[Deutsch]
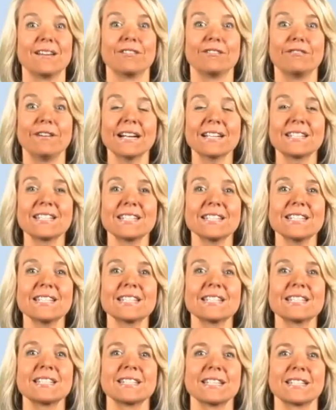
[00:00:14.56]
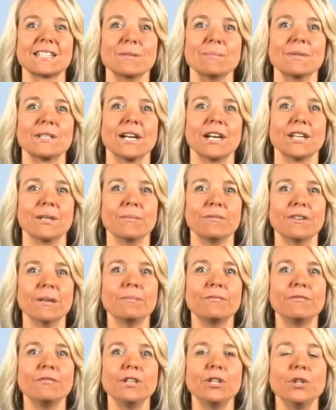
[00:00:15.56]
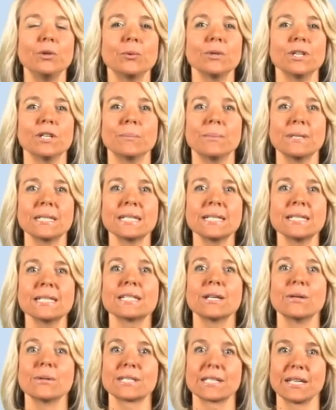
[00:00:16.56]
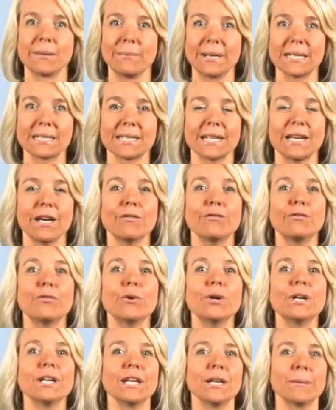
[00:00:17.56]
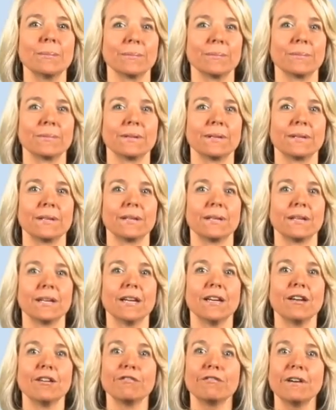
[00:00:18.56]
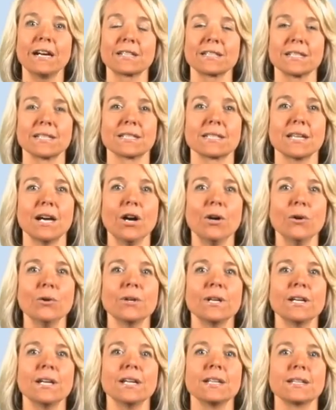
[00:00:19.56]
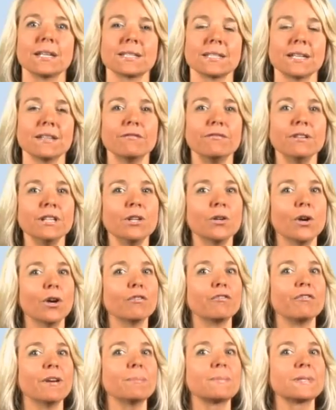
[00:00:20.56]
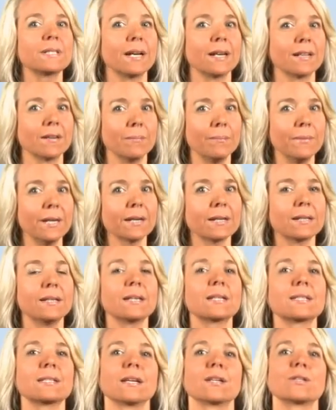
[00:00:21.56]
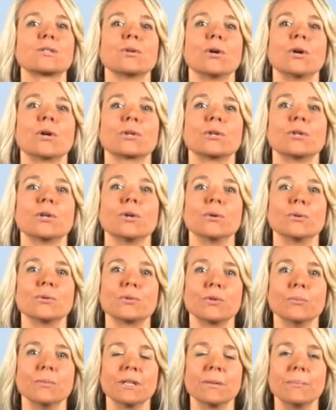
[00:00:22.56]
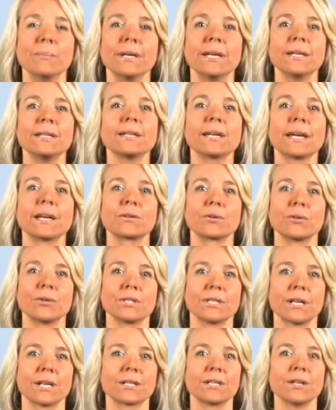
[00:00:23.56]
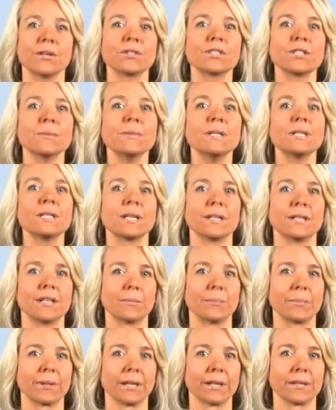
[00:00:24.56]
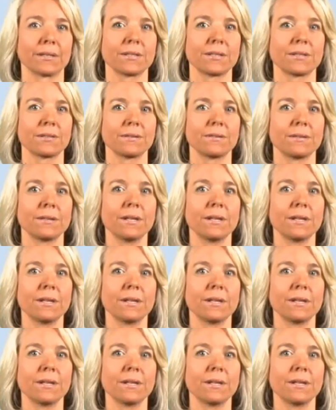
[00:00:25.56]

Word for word: Fakt ist, dass Sie mit einem Webvideo Ihr Business aus der Masse hervorheben. Fakt ist auch, dass ein Video auf Webseiten mehr Klicks erzeugt und somit mehr Direktkontakte aus dem Internet bringt.